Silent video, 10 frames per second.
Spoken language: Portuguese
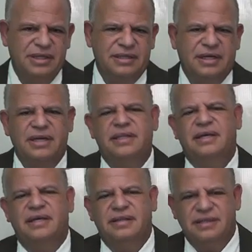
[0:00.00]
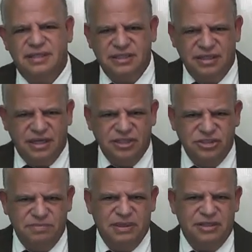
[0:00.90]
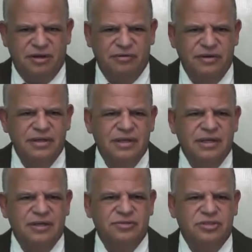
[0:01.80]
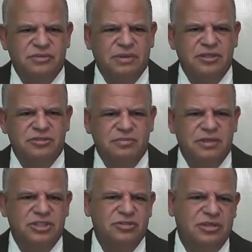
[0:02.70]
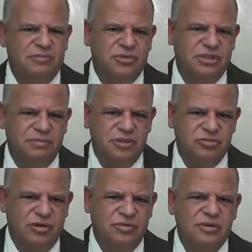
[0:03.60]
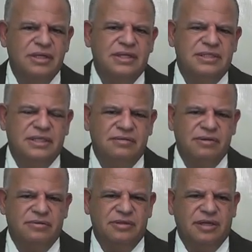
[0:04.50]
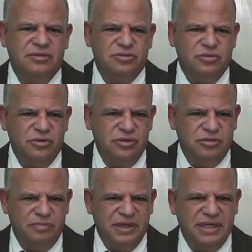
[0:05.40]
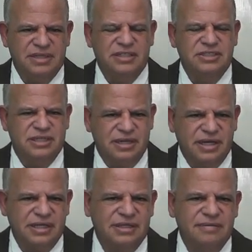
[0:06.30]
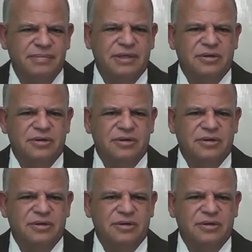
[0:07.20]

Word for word: entrada da cidade de Pedralva e os suspeitos submetidos à busca pessoal, sendo encontrados oito pedras de crack.